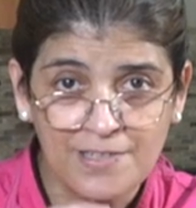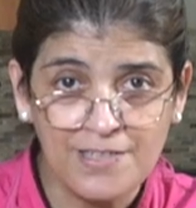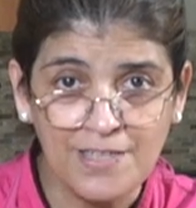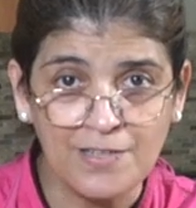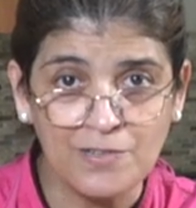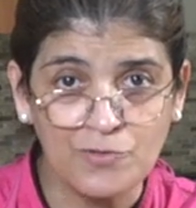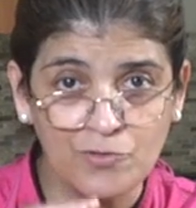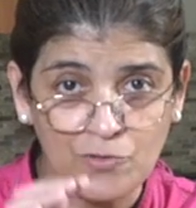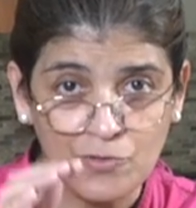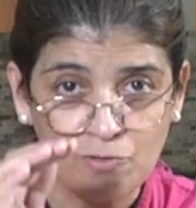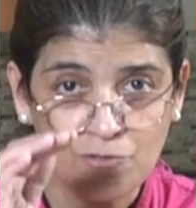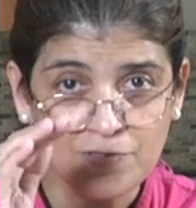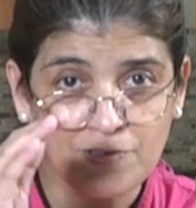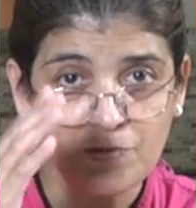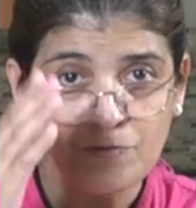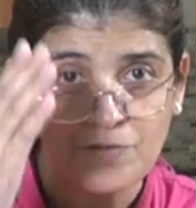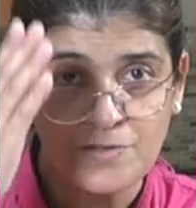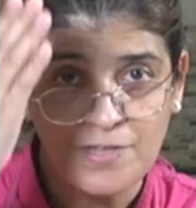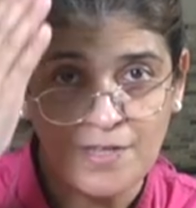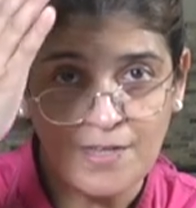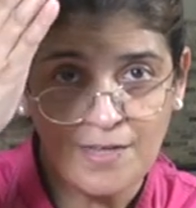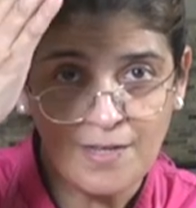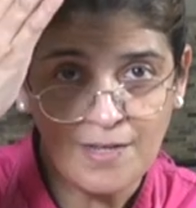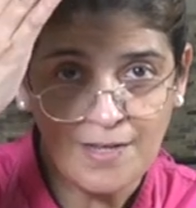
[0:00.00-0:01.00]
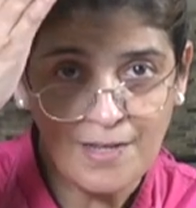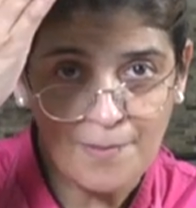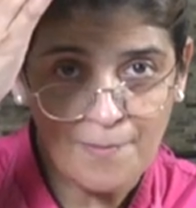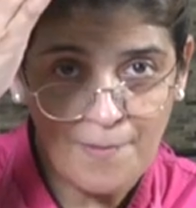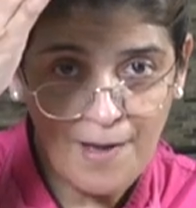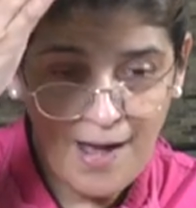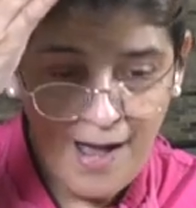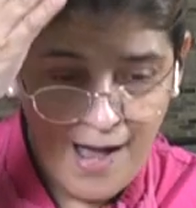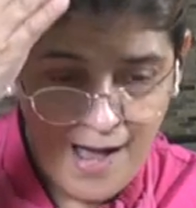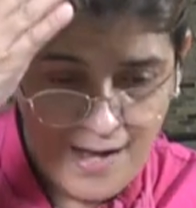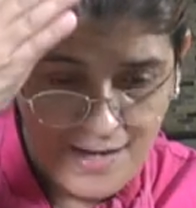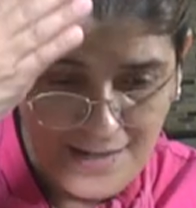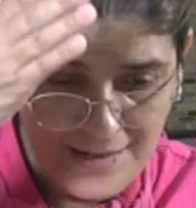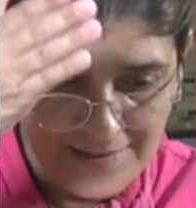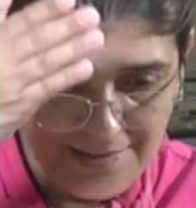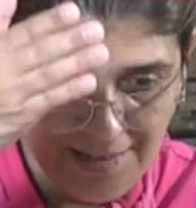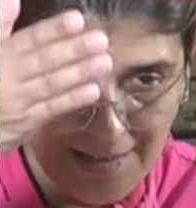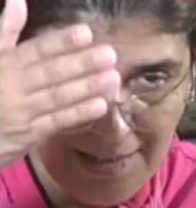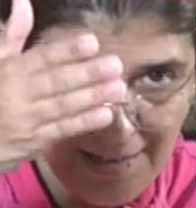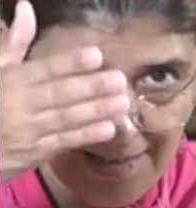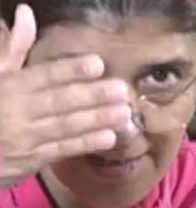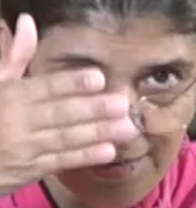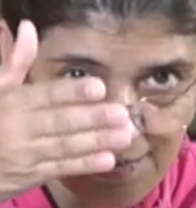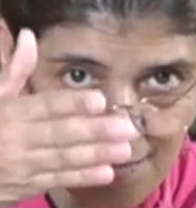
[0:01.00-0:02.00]
y entonces ustedes le van a
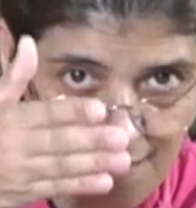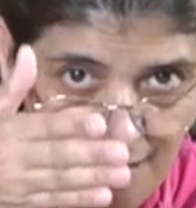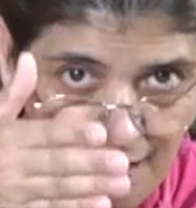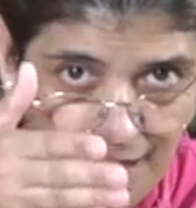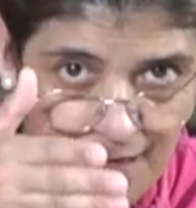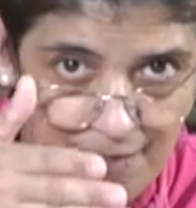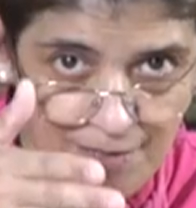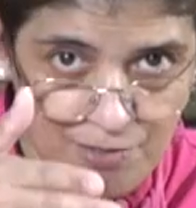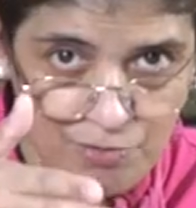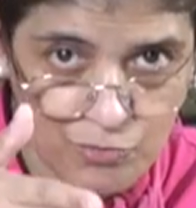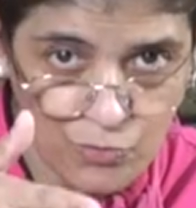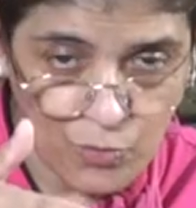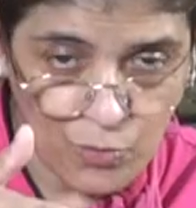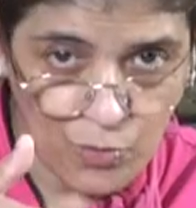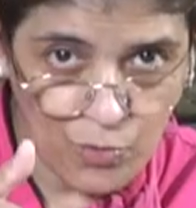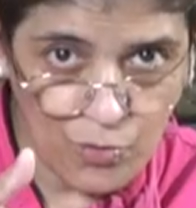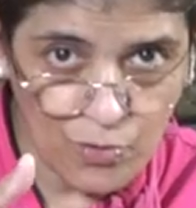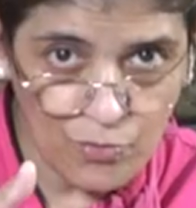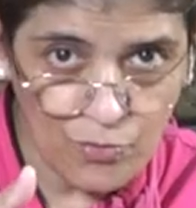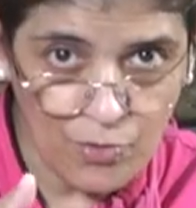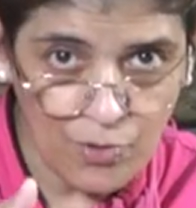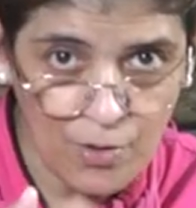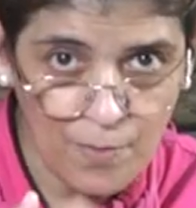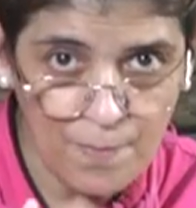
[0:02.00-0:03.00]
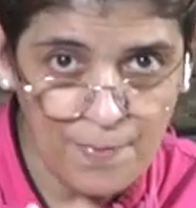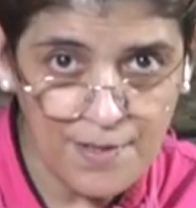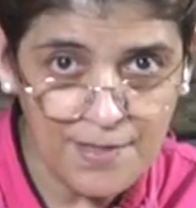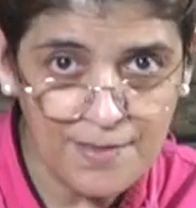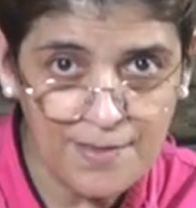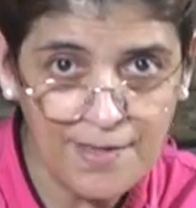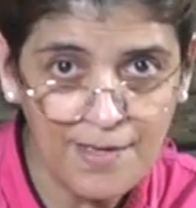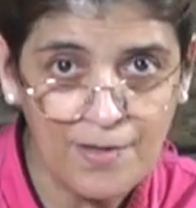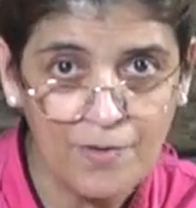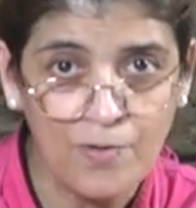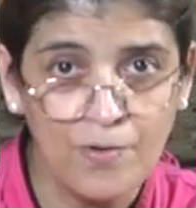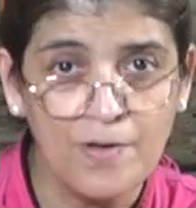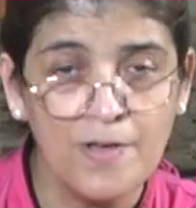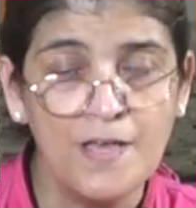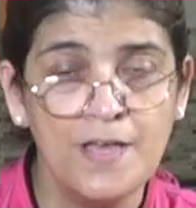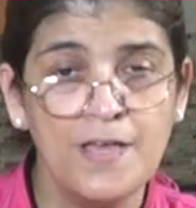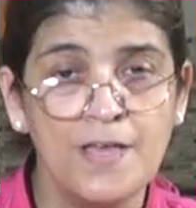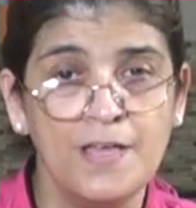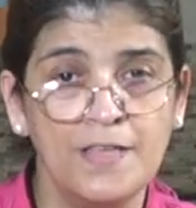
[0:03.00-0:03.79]
salir ahí todos los videos